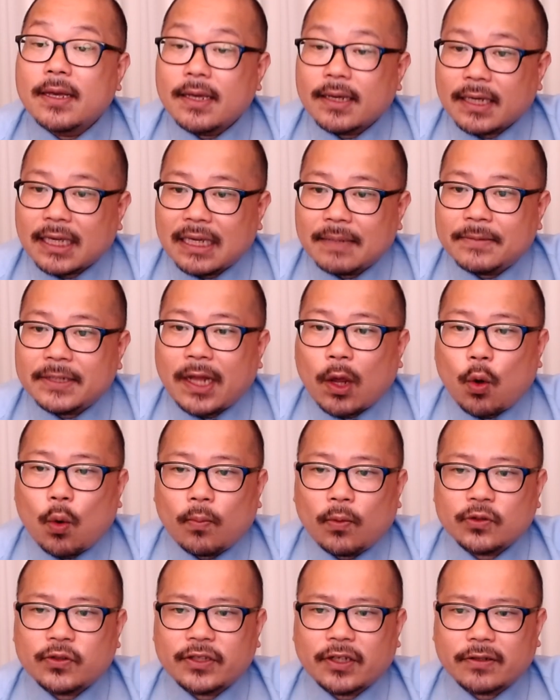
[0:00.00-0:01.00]
김은혜
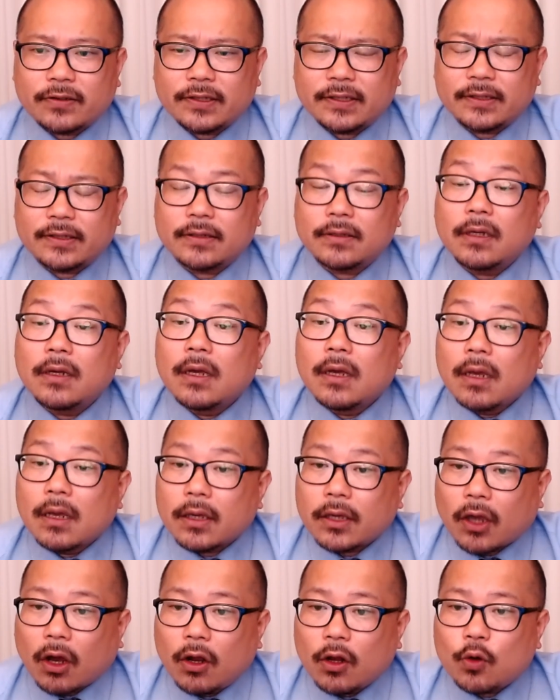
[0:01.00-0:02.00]
홍보수석은
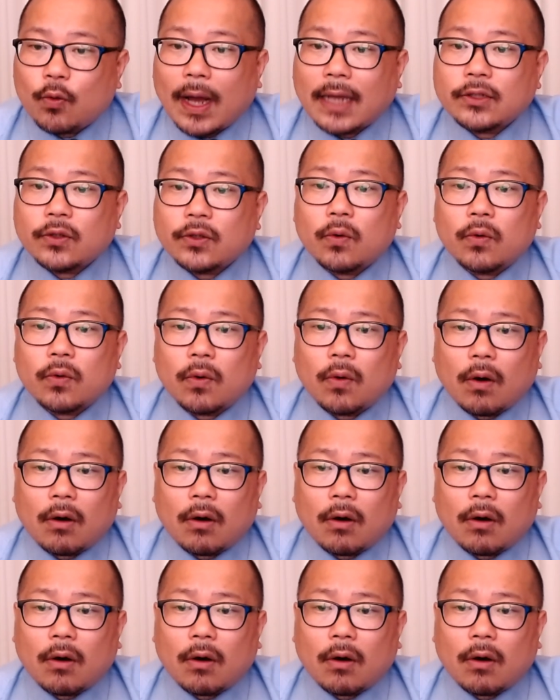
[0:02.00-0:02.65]
결과적으로